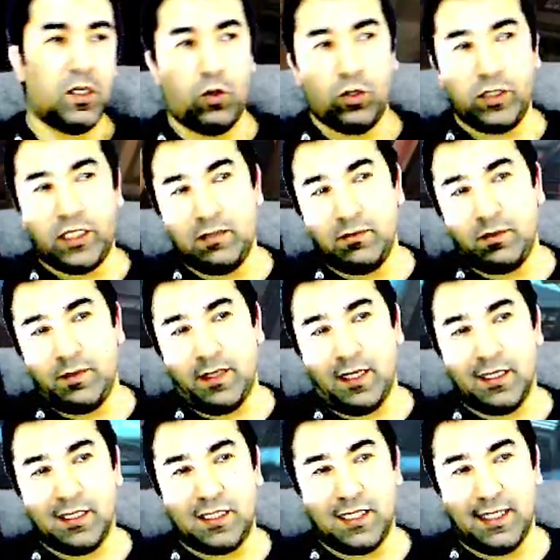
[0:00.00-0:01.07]
O dediğim gibi
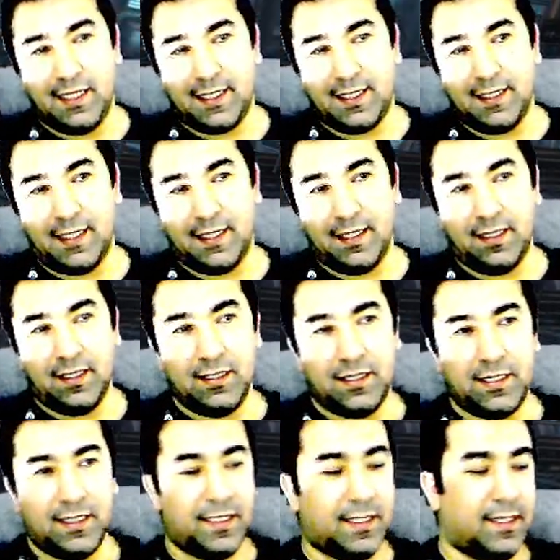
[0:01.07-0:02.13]
alışana kadar
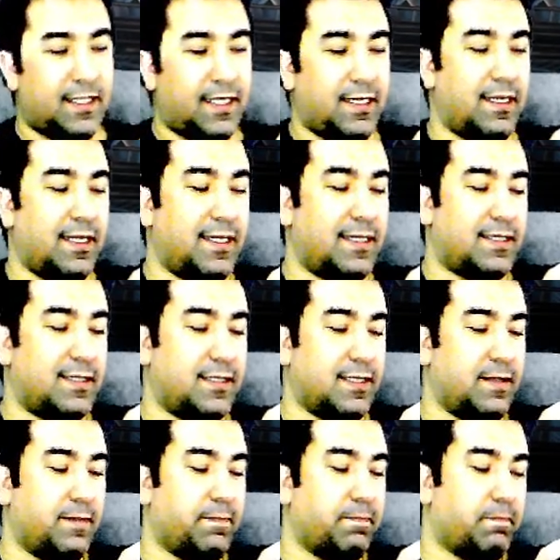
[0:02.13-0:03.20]
alışana kadar L2'si